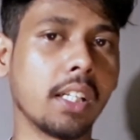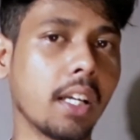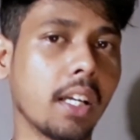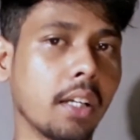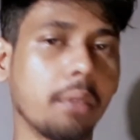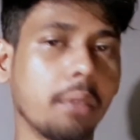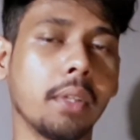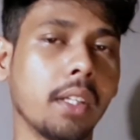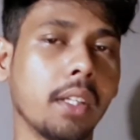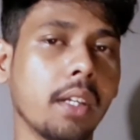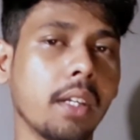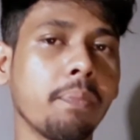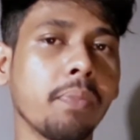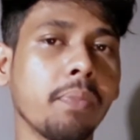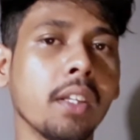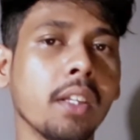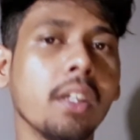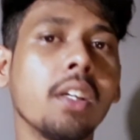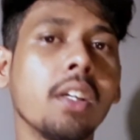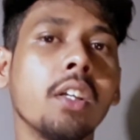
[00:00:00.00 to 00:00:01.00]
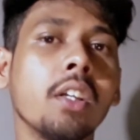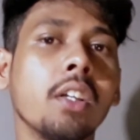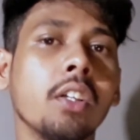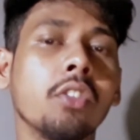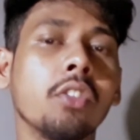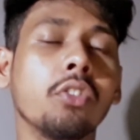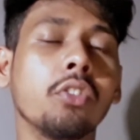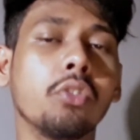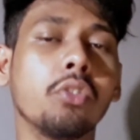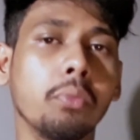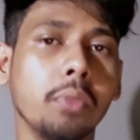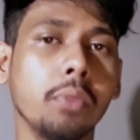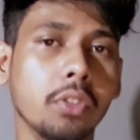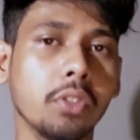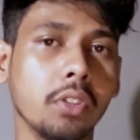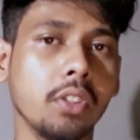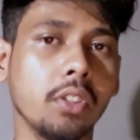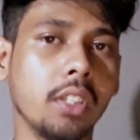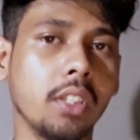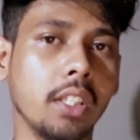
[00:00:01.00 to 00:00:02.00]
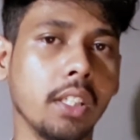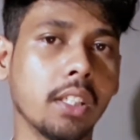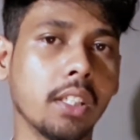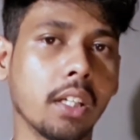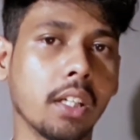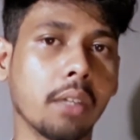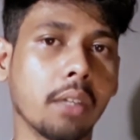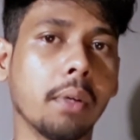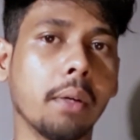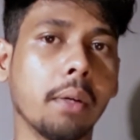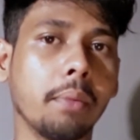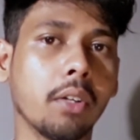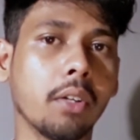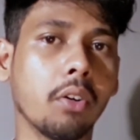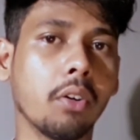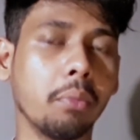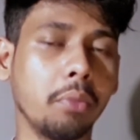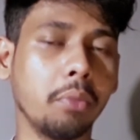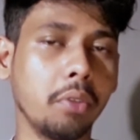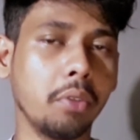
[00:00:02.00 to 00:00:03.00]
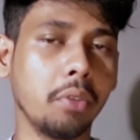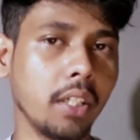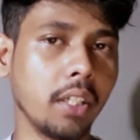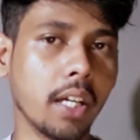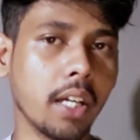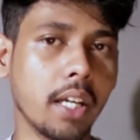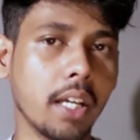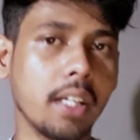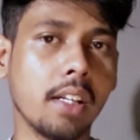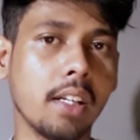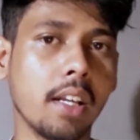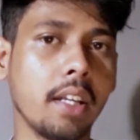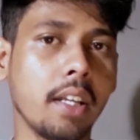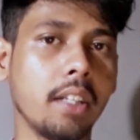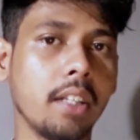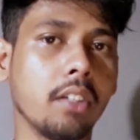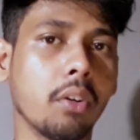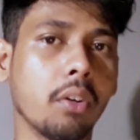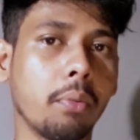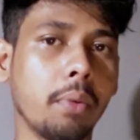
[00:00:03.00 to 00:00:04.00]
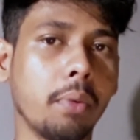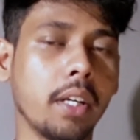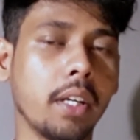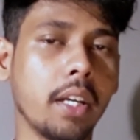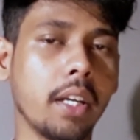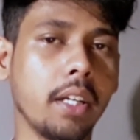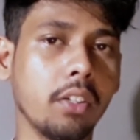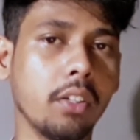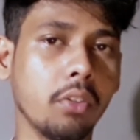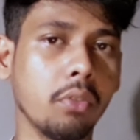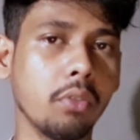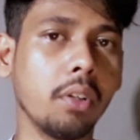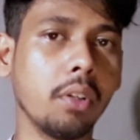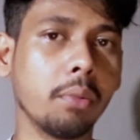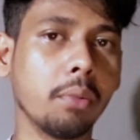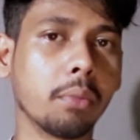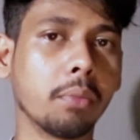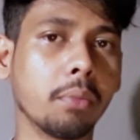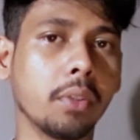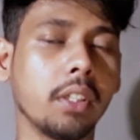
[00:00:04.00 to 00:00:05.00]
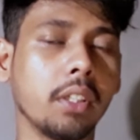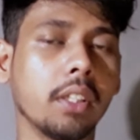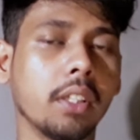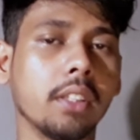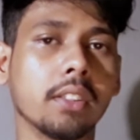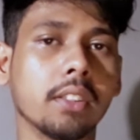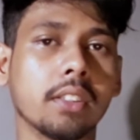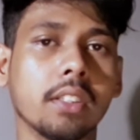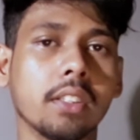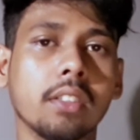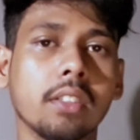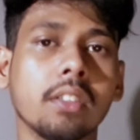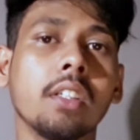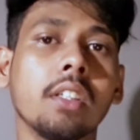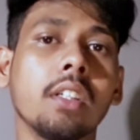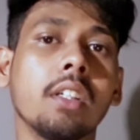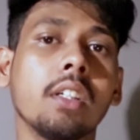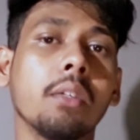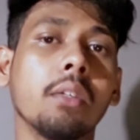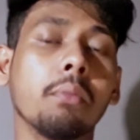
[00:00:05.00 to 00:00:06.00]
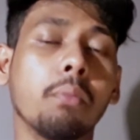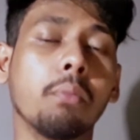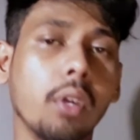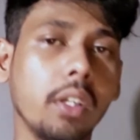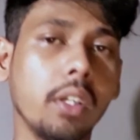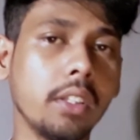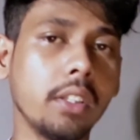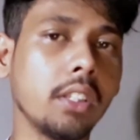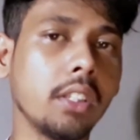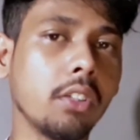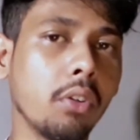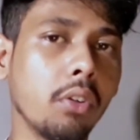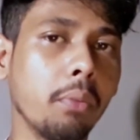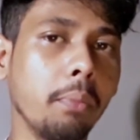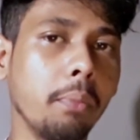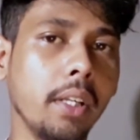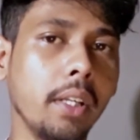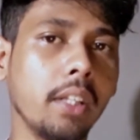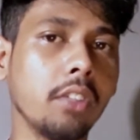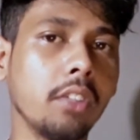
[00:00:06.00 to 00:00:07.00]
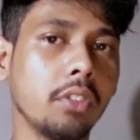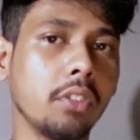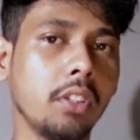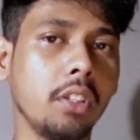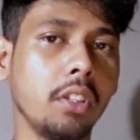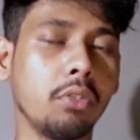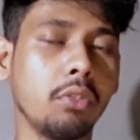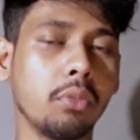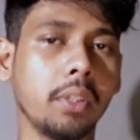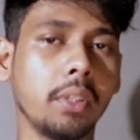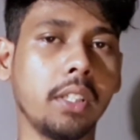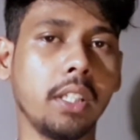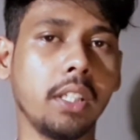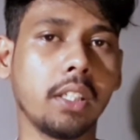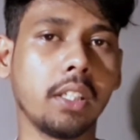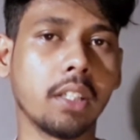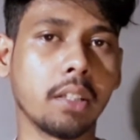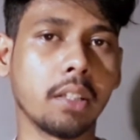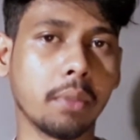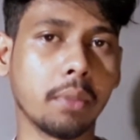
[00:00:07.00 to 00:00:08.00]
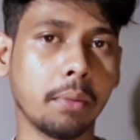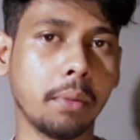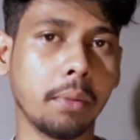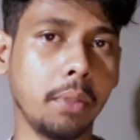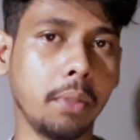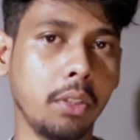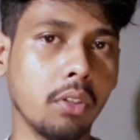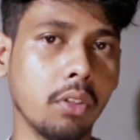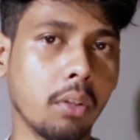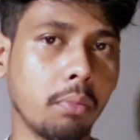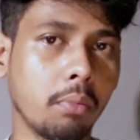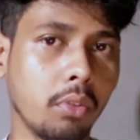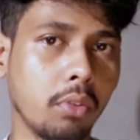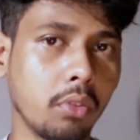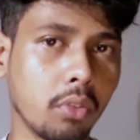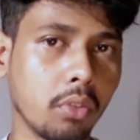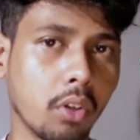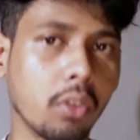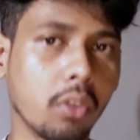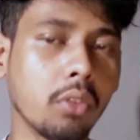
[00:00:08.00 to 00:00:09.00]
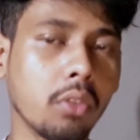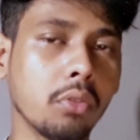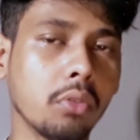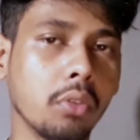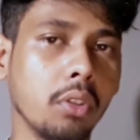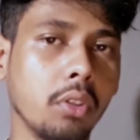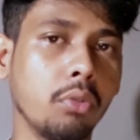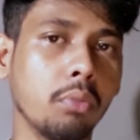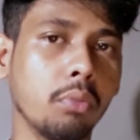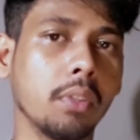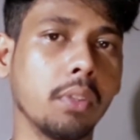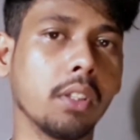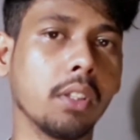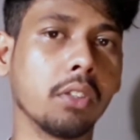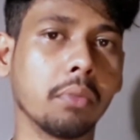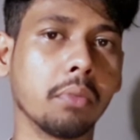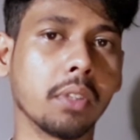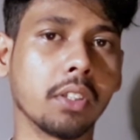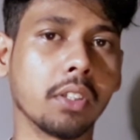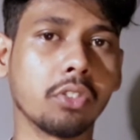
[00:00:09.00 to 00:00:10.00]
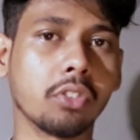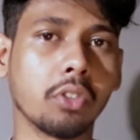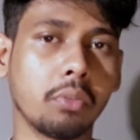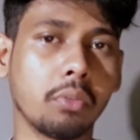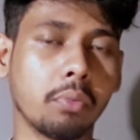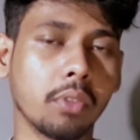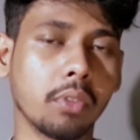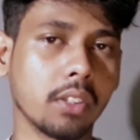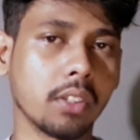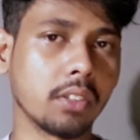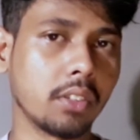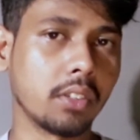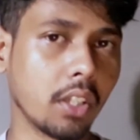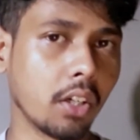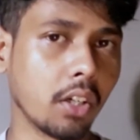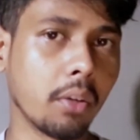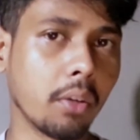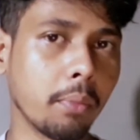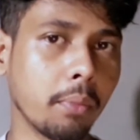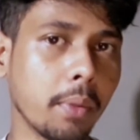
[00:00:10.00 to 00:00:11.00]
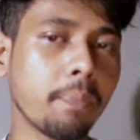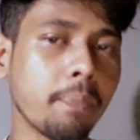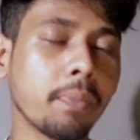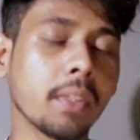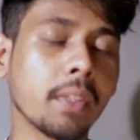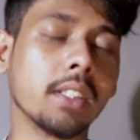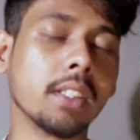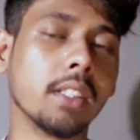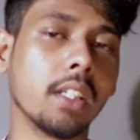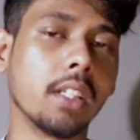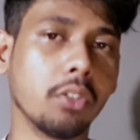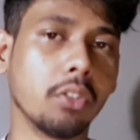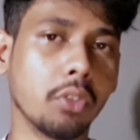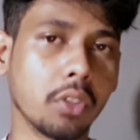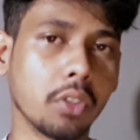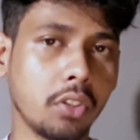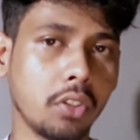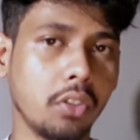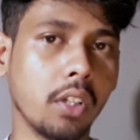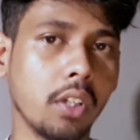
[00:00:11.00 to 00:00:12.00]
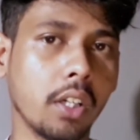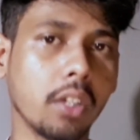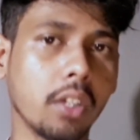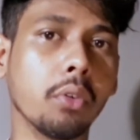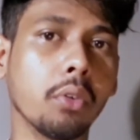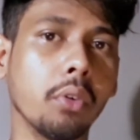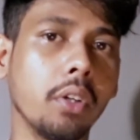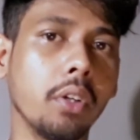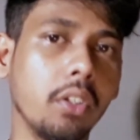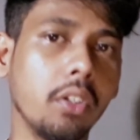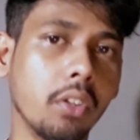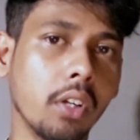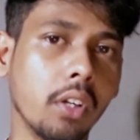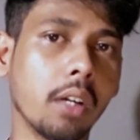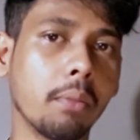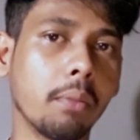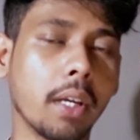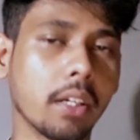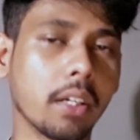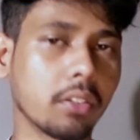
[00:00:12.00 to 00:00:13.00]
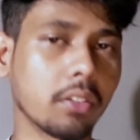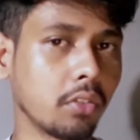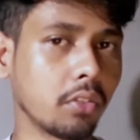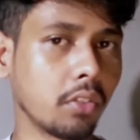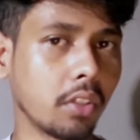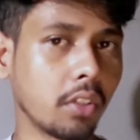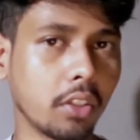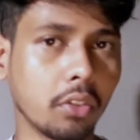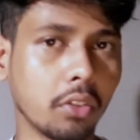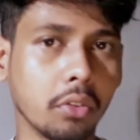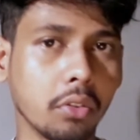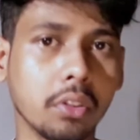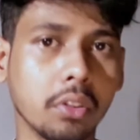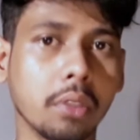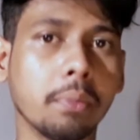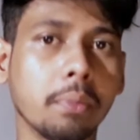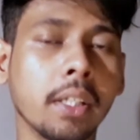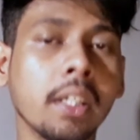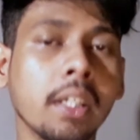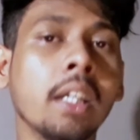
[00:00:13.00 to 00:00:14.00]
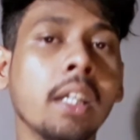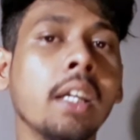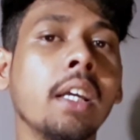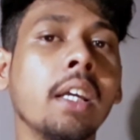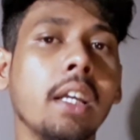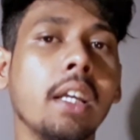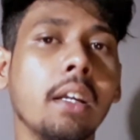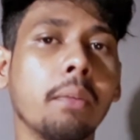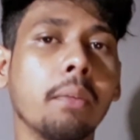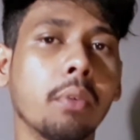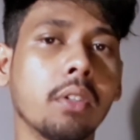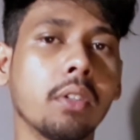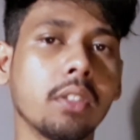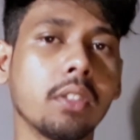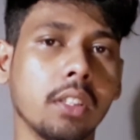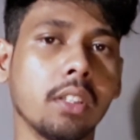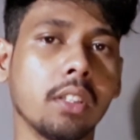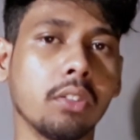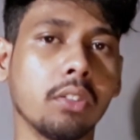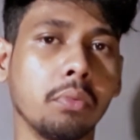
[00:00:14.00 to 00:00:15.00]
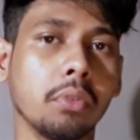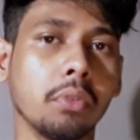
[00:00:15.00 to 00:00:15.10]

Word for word: লাগবে না তুমি যদি ঠিকঠাকভাবে কমিউনিটি গাইডলাইন কপিরাইট রুল এবং মনিটাইজেশন পলিসিগুলো মেনে যদি ইউটিউবে ঠিকঠাকভাবে ভিডিও আপলোড করো তো ইউটিউব থেকে তোমাকে শর্ট বোনাস দেওয়া হবে সেটা দশ ডলার কুড়ি ডলার বা একশো ডলারও হতে পারে এরপর সেটা তুমি